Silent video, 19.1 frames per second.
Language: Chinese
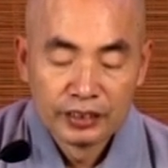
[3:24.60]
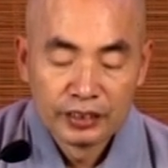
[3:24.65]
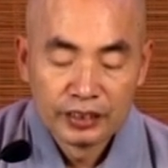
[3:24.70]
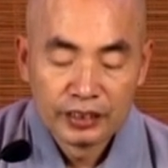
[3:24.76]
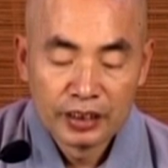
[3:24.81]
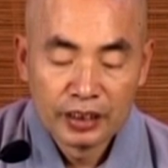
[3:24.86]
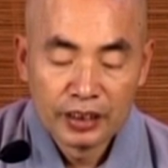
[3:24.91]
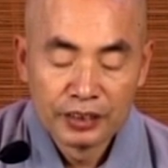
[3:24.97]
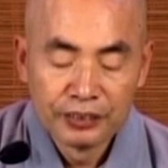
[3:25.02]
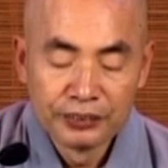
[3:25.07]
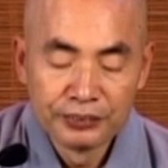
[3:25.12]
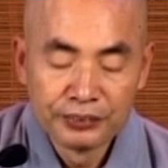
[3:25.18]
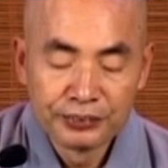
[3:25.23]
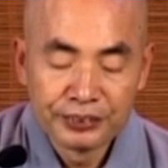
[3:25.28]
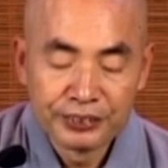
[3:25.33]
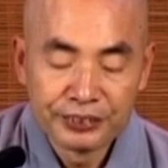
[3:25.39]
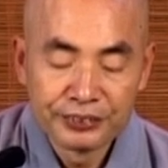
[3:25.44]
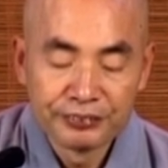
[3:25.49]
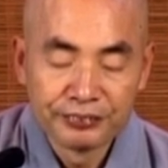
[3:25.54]
叫“
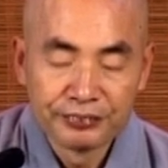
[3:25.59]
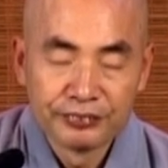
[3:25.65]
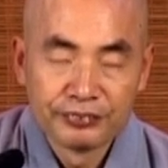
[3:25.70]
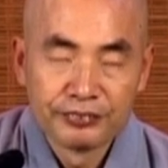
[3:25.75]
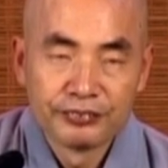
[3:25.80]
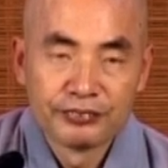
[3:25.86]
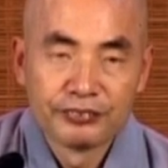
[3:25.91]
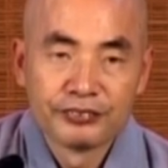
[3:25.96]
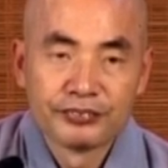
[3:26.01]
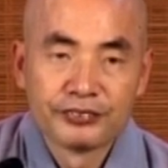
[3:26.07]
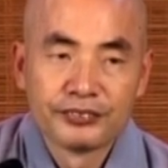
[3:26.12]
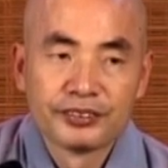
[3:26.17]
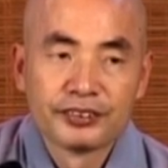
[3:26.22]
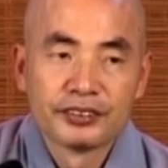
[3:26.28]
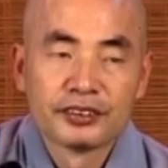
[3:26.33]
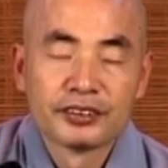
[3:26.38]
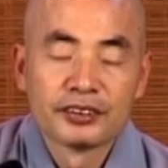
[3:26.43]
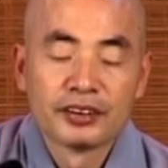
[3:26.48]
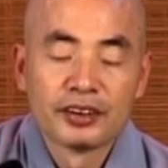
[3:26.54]
入
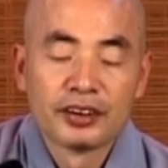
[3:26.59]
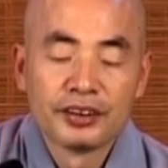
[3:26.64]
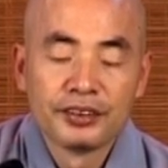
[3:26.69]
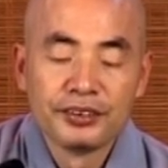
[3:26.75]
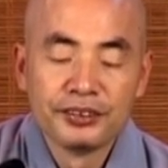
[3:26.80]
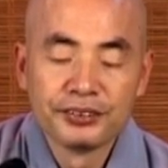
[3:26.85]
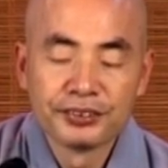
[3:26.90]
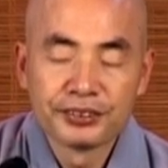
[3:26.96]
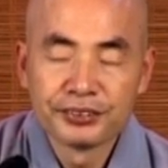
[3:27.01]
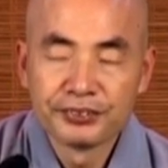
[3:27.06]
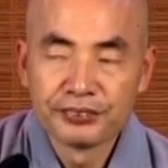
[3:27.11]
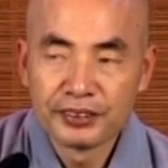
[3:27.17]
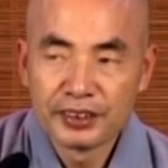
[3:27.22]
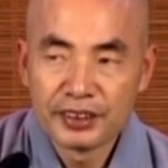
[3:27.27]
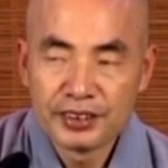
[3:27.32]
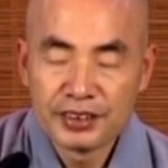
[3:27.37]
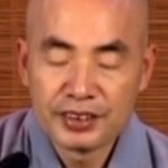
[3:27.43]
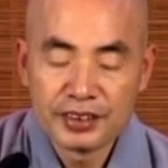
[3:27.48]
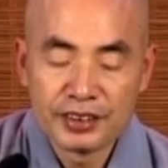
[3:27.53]
众”，“入众”
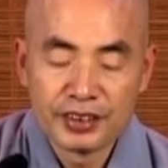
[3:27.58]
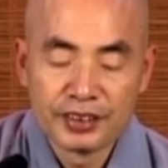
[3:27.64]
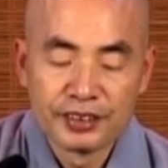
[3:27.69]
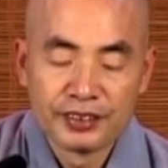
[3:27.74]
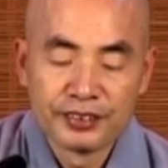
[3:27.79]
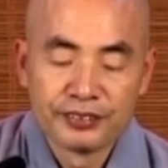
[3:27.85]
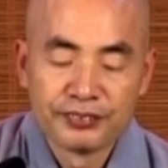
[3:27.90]
的四。